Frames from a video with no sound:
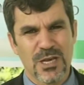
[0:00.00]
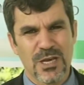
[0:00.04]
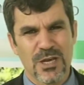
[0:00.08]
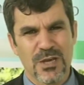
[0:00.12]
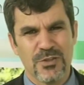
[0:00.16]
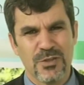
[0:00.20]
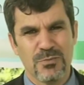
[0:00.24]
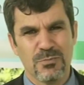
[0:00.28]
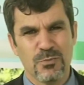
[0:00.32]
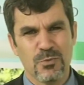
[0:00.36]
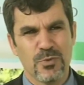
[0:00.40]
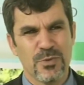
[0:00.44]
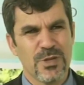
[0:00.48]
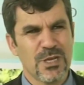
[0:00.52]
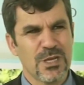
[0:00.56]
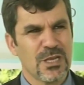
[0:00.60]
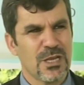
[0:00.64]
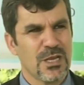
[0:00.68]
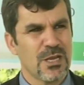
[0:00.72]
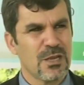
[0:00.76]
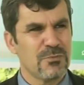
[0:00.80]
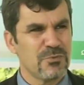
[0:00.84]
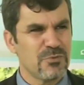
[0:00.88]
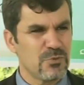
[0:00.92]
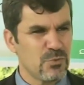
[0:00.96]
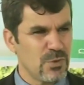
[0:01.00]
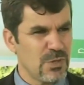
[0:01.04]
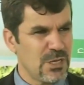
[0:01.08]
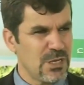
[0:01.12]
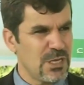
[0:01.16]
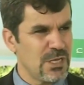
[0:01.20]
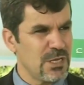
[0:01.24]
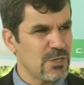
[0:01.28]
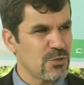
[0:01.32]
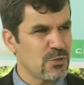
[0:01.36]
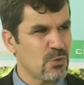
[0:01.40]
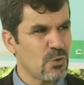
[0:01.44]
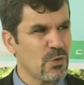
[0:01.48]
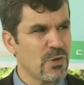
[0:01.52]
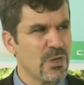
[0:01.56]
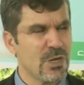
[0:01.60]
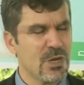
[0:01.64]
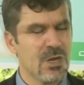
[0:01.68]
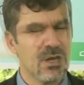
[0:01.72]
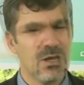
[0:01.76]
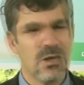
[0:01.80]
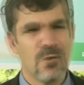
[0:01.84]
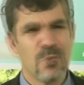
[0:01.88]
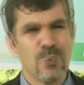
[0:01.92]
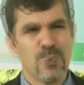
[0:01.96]
القادم هناك خمس ولايات
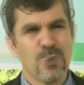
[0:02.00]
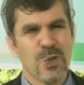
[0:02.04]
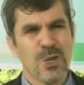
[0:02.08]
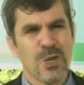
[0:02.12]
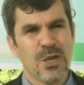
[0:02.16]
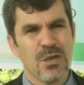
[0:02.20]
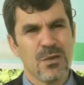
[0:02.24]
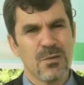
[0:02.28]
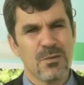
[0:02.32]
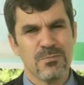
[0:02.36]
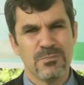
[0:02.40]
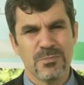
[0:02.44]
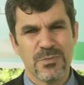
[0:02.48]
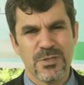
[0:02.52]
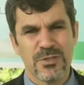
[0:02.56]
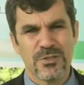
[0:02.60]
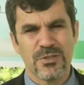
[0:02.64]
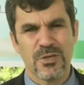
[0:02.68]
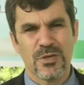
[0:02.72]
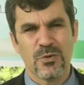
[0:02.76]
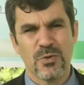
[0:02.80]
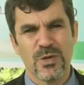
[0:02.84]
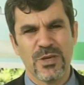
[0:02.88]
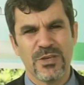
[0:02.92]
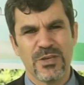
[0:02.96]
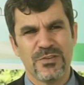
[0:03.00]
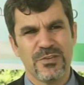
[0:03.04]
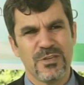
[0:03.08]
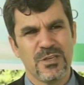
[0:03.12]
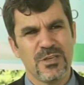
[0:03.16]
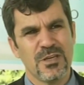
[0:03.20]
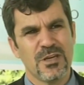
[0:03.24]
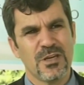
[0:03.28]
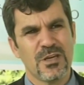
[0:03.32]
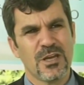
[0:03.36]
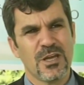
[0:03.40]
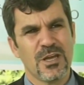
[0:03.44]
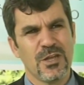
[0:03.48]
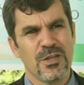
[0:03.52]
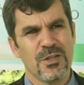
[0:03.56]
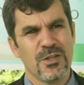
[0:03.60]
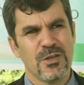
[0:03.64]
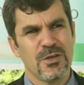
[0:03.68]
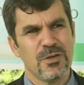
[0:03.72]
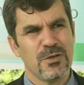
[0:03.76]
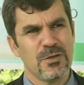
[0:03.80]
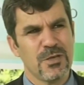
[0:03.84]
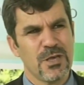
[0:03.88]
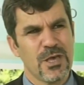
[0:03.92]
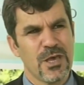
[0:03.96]
اخرى وبالتوازي راح
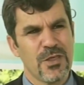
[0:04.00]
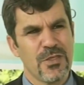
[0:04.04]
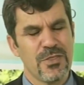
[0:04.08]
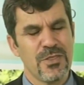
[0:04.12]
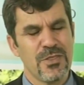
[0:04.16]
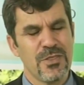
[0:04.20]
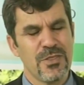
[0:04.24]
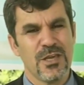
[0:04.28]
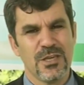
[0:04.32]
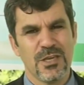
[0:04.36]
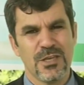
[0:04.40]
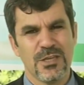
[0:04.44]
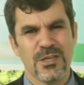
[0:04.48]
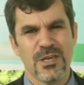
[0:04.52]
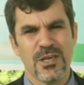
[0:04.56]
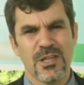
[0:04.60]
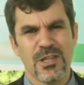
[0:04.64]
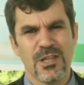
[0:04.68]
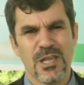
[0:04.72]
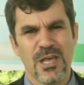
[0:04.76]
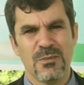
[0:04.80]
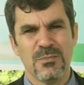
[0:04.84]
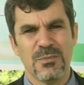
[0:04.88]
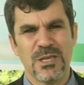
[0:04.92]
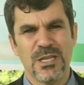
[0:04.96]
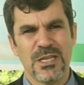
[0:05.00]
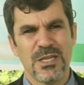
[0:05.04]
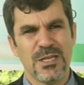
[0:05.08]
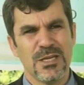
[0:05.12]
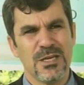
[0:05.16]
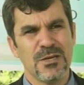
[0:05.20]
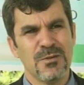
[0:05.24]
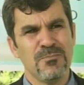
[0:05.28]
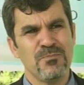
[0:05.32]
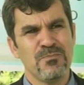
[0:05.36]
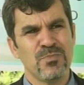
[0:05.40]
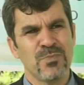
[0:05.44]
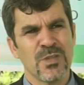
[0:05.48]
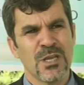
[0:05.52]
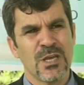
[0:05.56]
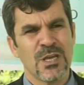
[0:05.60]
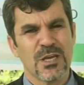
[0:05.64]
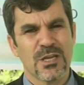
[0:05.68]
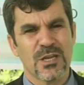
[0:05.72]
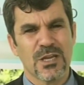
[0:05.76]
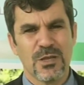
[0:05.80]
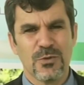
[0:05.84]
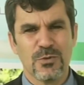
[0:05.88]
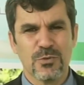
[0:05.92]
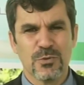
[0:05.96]
آه، اثناء يعني العمليه
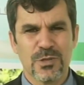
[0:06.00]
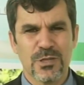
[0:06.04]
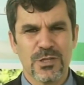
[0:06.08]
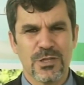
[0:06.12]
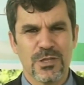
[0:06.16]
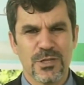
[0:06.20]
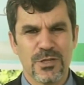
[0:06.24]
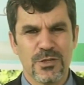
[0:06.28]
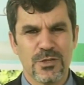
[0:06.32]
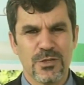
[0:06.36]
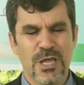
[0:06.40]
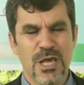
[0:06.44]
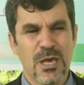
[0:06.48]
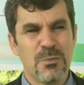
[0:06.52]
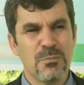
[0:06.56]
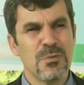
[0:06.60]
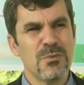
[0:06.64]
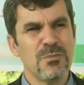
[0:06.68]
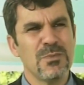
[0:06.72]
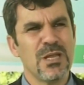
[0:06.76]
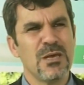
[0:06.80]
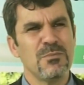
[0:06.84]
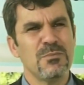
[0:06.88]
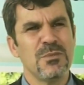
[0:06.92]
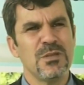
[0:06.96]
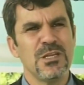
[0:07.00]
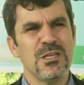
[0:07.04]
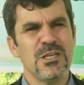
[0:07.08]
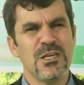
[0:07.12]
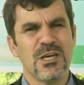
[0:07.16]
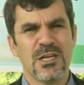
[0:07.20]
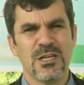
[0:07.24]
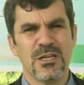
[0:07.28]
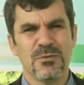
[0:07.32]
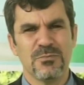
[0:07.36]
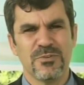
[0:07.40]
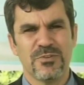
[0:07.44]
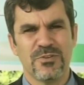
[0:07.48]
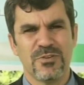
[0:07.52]
راح نعمم العمليه على